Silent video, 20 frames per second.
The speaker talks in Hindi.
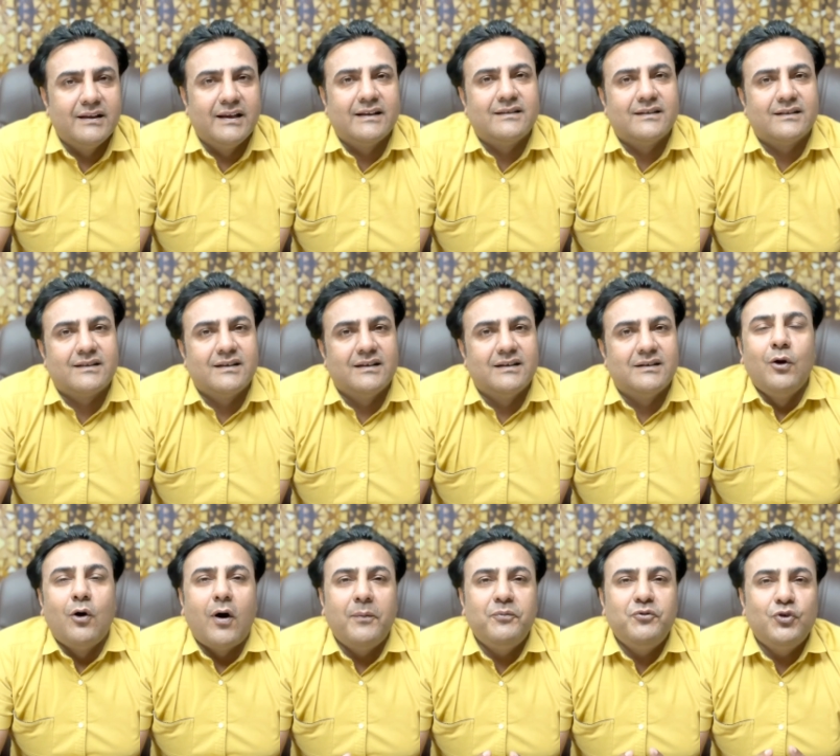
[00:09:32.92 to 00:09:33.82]
देख सकते हैं
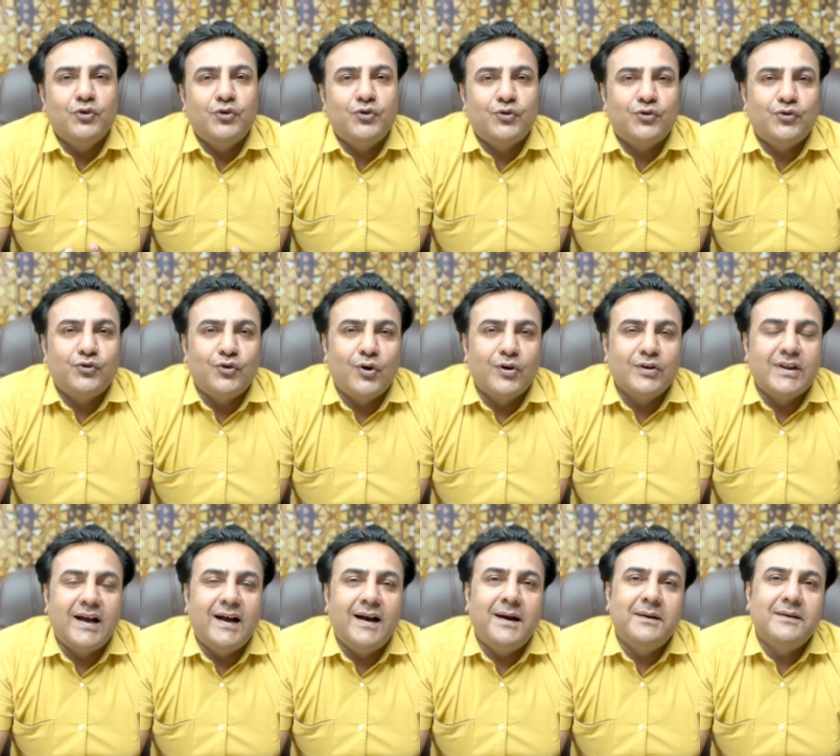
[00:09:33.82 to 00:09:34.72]
अब जो
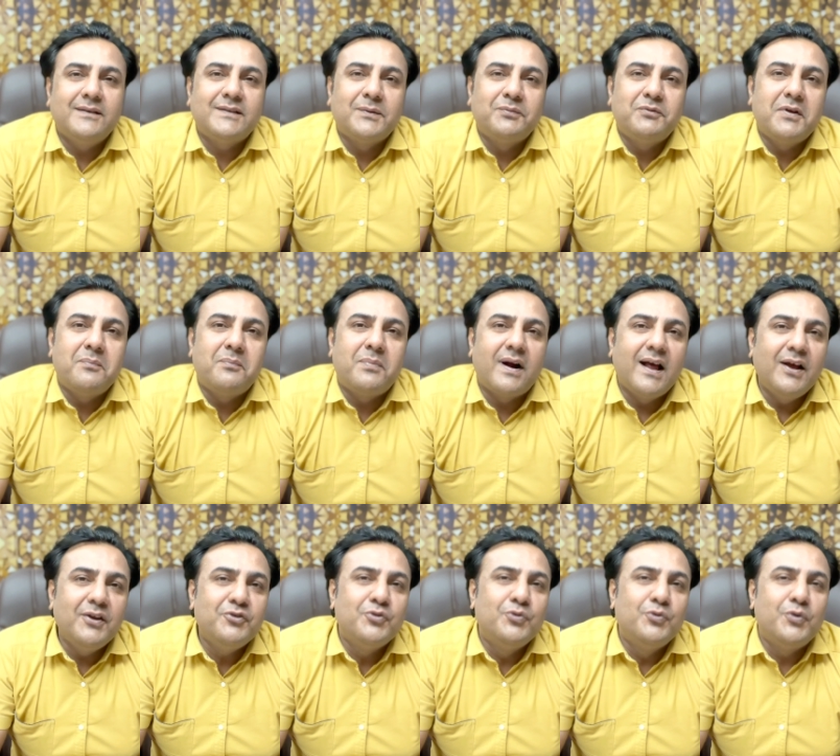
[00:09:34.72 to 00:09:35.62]
चौथा सबसे बड़ा
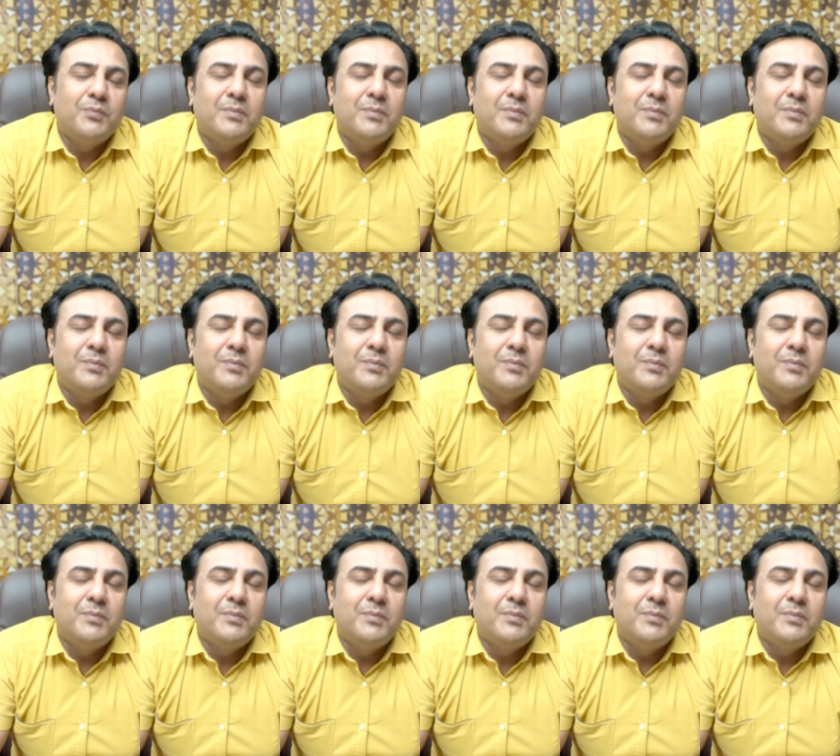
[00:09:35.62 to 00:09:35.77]
झूठ